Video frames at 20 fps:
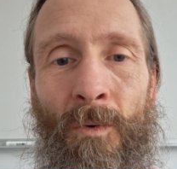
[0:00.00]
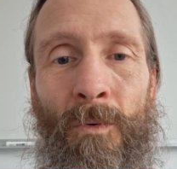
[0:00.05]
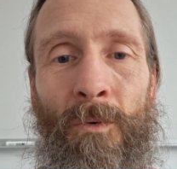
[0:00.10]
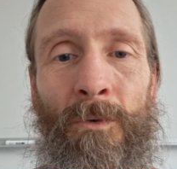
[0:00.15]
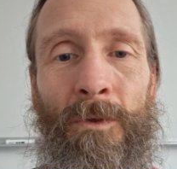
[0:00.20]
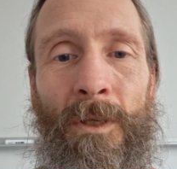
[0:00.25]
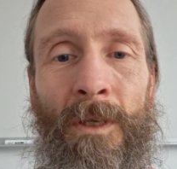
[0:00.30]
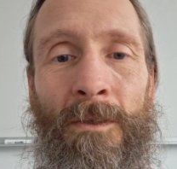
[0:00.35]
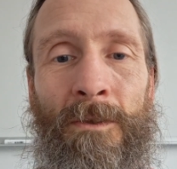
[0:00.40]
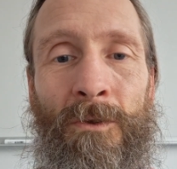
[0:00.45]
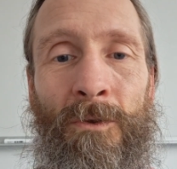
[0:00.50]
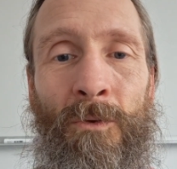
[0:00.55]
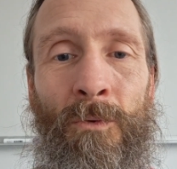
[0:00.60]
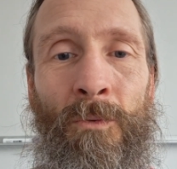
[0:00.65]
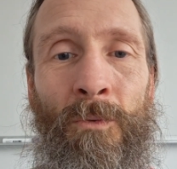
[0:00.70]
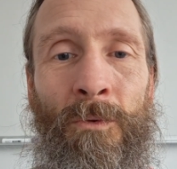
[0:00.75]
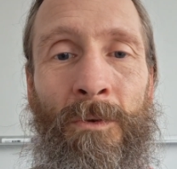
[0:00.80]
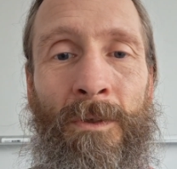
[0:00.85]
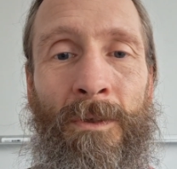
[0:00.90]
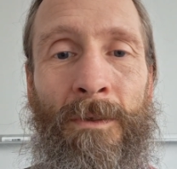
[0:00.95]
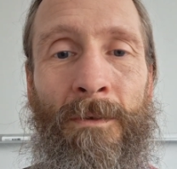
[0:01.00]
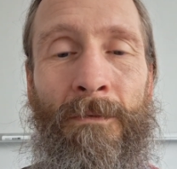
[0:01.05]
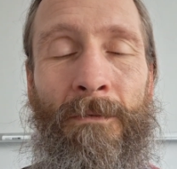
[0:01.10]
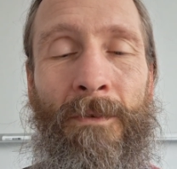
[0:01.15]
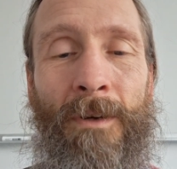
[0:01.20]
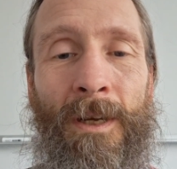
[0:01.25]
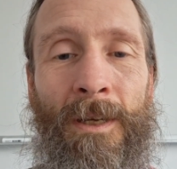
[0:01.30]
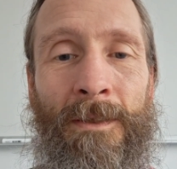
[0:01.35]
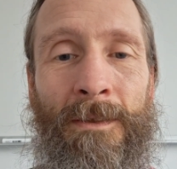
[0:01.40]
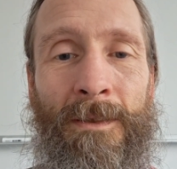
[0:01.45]
und das tut,
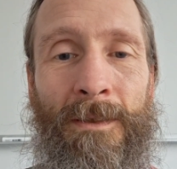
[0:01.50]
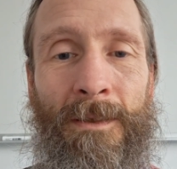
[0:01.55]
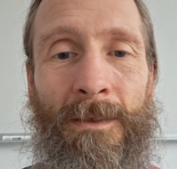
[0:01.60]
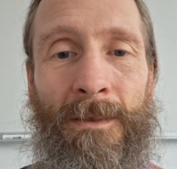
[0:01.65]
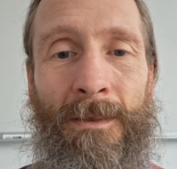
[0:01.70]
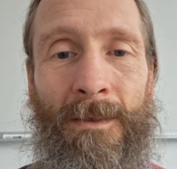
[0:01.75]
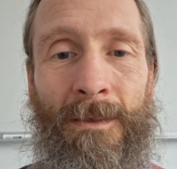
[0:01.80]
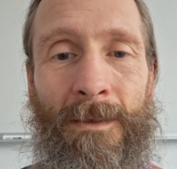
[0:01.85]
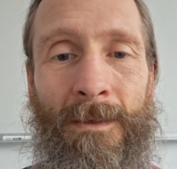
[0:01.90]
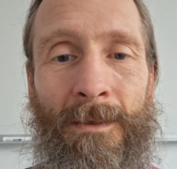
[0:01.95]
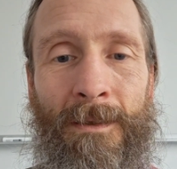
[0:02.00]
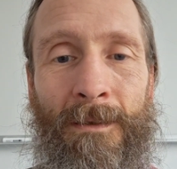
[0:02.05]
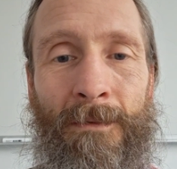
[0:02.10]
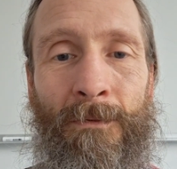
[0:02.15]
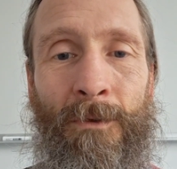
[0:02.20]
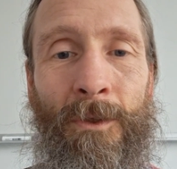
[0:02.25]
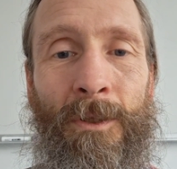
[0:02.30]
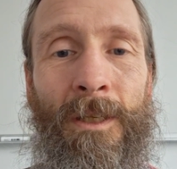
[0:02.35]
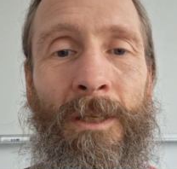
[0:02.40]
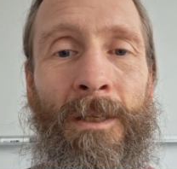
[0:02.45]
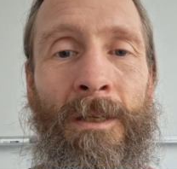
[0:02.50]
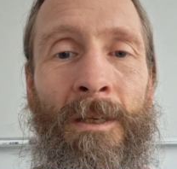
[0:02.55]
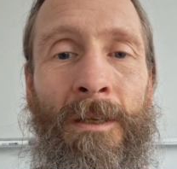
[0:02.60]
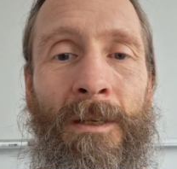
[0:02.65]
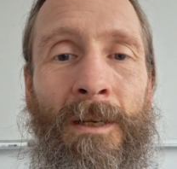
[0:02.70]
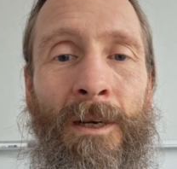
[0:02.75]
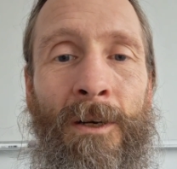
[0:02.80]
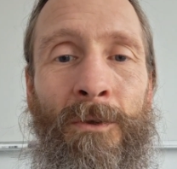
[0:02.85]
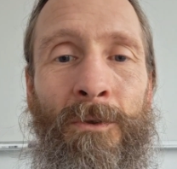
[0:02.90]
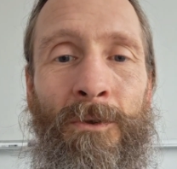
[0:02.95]
was von innen
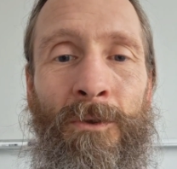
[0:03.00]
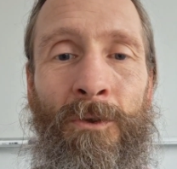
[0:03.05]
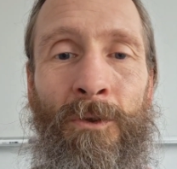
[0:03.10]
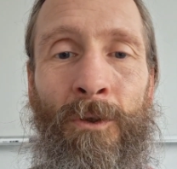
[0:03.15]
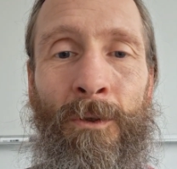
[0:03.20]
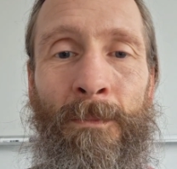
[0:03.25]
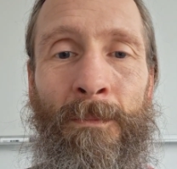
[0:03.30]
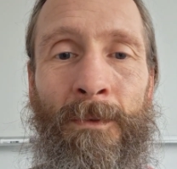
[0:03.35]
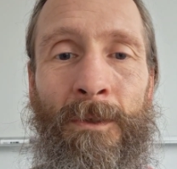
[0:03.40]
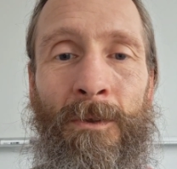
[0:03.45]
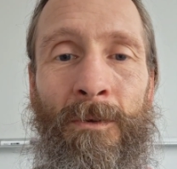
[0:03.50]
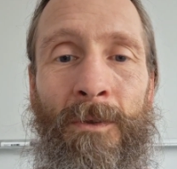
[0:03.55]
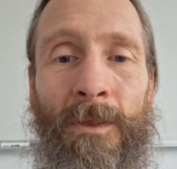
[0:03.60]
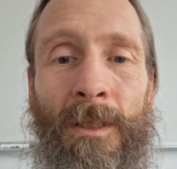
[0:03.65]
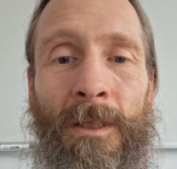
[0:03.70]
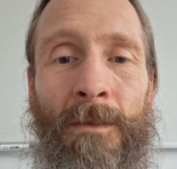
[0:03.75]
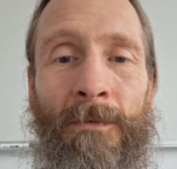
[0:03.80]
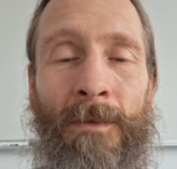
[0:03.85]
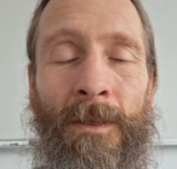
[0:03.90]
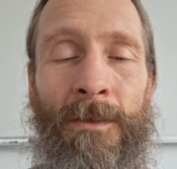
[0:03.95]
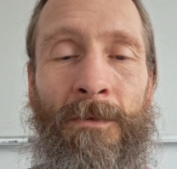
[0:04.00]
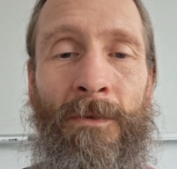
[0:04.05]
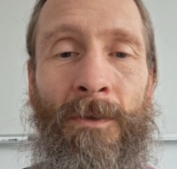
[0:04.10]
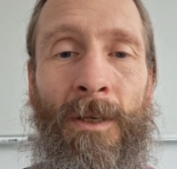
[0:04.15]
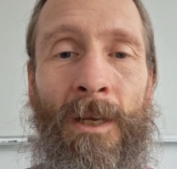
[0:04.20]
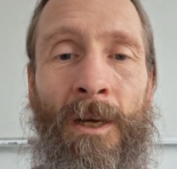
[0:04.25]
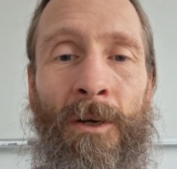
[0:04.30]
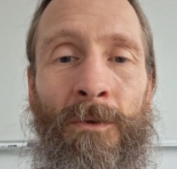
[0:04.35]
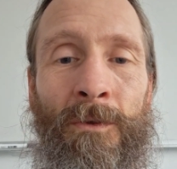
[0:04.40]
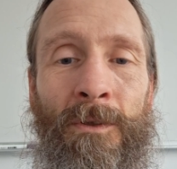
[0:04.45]
rauskommt und nicht was von
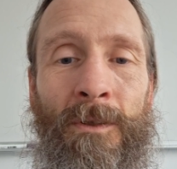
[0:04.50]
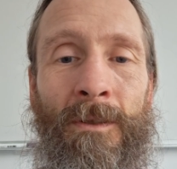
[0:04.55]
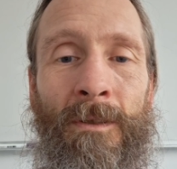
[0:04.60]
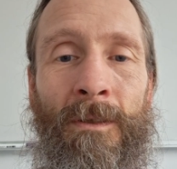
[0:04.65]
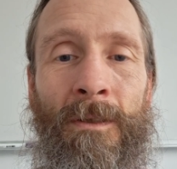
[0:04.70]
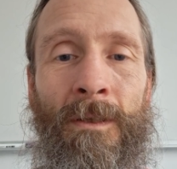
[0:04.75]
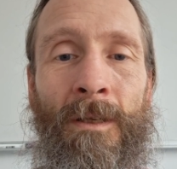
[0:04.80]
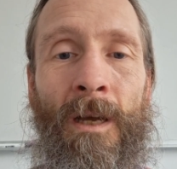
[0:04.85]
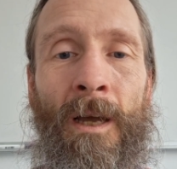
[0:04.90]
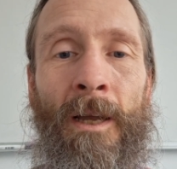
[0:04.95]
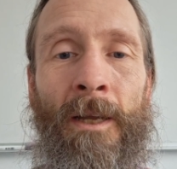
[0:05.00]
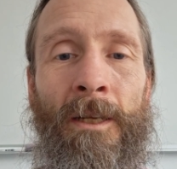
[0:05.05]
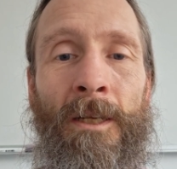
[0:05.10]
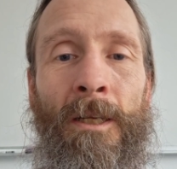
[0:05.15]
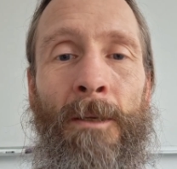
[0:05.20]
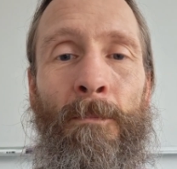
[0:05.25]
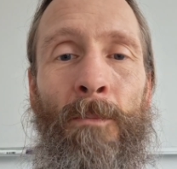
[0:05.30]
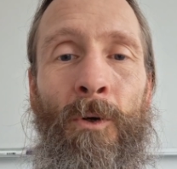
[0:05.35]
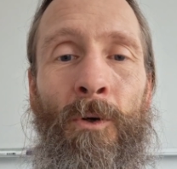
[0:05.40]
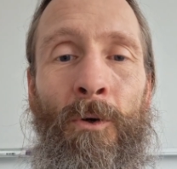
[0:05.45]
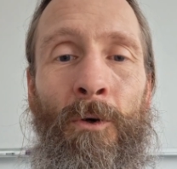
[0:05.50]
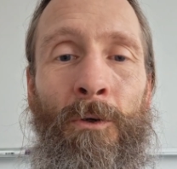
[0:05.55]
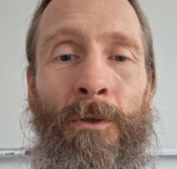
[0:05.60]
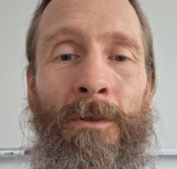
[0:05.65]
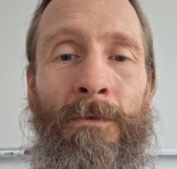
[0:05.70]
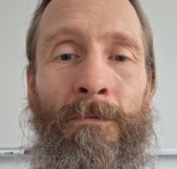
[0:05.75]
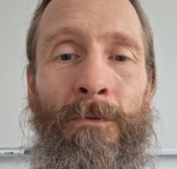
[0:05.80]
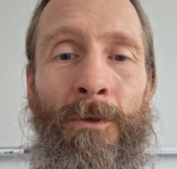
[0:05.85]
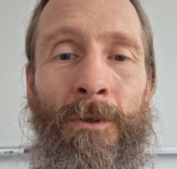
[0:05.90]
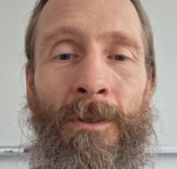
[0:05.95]
außen
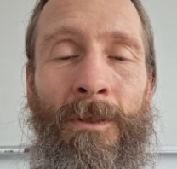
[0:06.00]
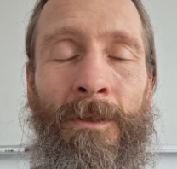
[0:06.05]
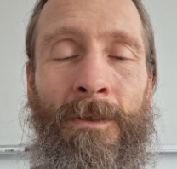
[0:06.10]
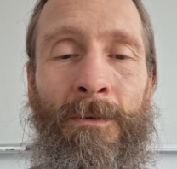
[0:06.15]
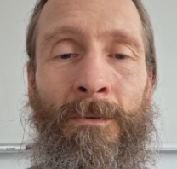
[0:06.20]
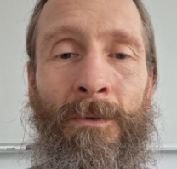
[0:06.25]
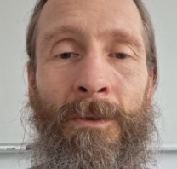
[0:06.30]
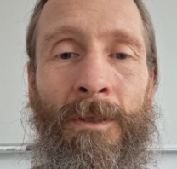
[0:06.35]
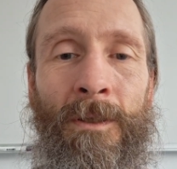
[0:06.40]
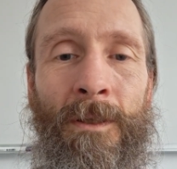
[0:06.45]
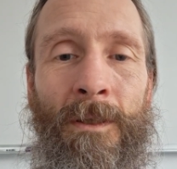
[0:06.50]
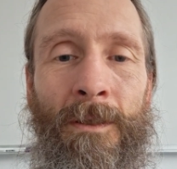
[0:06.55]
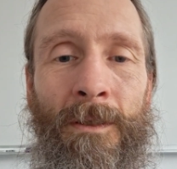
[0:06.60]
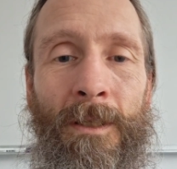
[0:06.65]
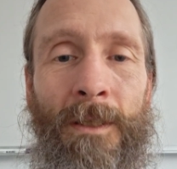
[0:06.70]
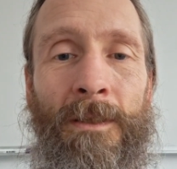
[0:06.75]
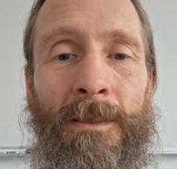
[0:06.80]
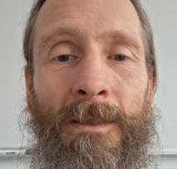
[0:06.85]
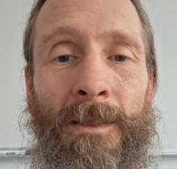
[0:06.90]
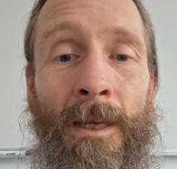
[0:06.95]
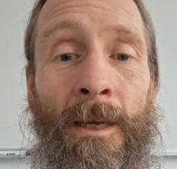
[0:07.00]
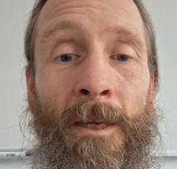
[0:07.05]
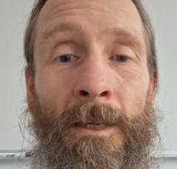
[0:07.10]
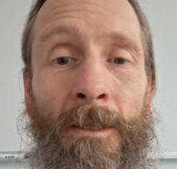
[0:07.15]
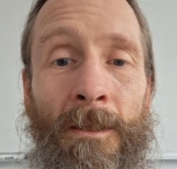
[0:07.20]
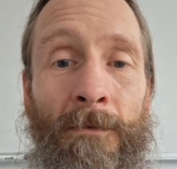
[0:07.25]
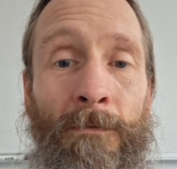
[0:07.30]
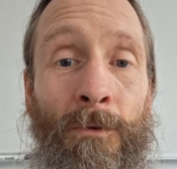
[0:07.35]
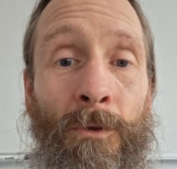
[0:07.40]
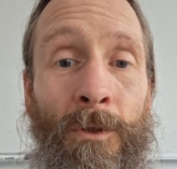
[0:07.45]
eingebläut wird oder
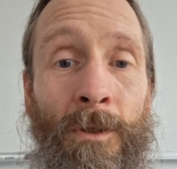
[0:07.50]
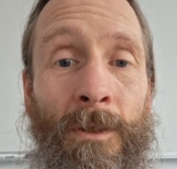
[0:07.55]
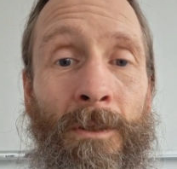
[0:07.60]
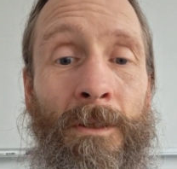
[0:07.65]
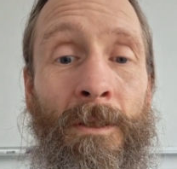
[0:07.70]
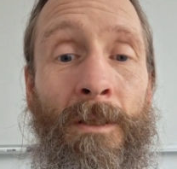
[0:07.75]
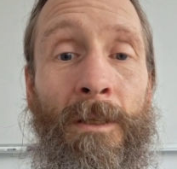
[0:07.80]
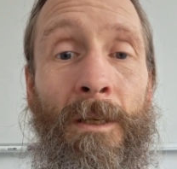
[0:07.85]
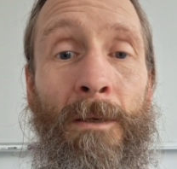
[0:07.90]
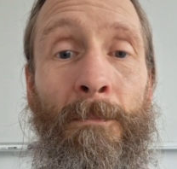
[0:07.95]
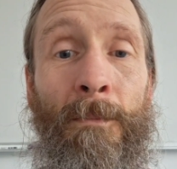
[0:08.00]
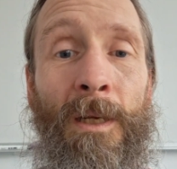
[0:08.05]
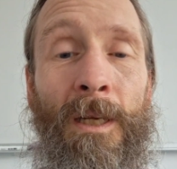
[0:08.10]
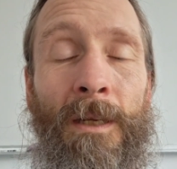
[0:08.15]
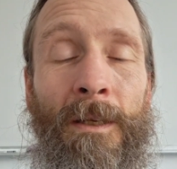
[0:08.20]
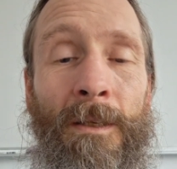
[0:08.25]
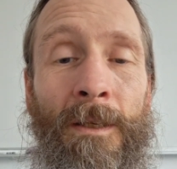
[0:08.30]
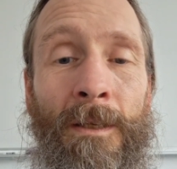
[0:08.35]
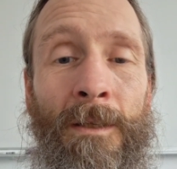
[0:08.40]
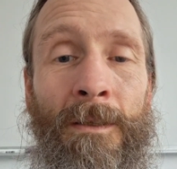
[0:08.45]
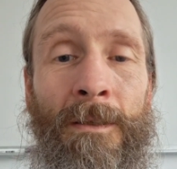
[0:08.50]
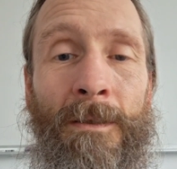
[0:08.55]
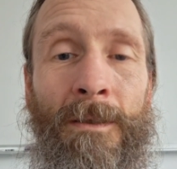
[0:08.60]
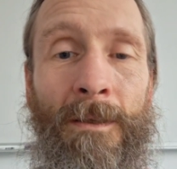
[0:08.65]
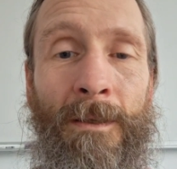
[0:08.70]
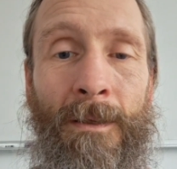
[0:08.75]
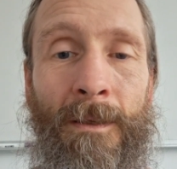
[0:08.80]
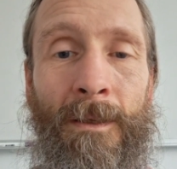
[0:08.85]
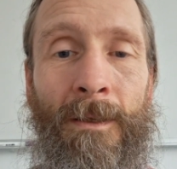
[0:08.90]
gezeigt wird in den Medien.